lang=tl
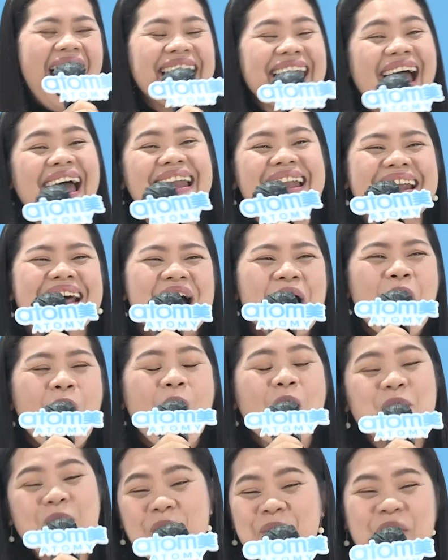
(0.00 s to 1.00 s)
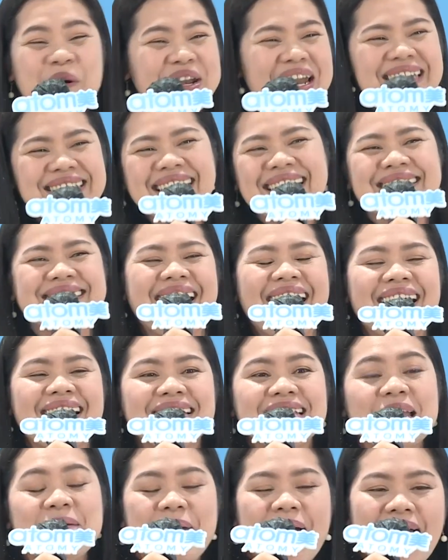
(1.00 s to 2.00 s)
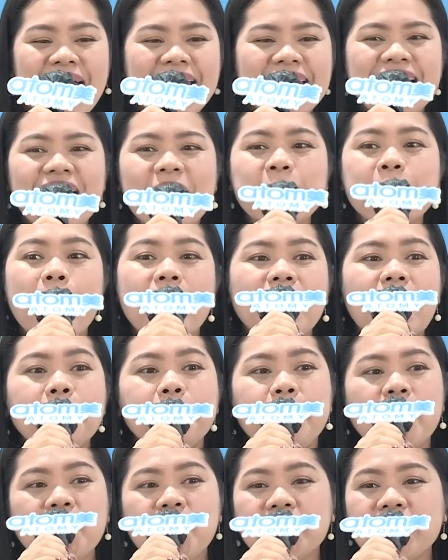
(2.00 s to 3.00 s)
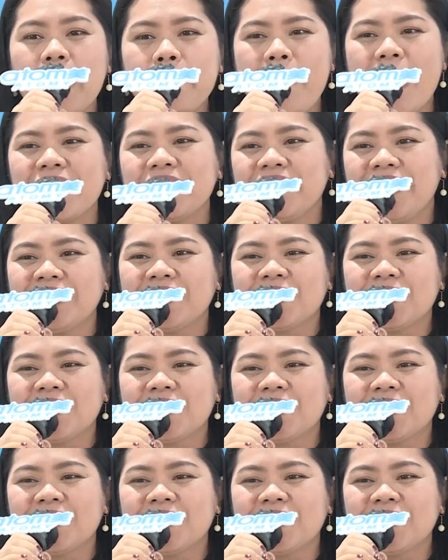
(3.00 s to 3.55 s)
Ayan, umupo na si sir. Di ba? Ilan pa lang po yung nabanggit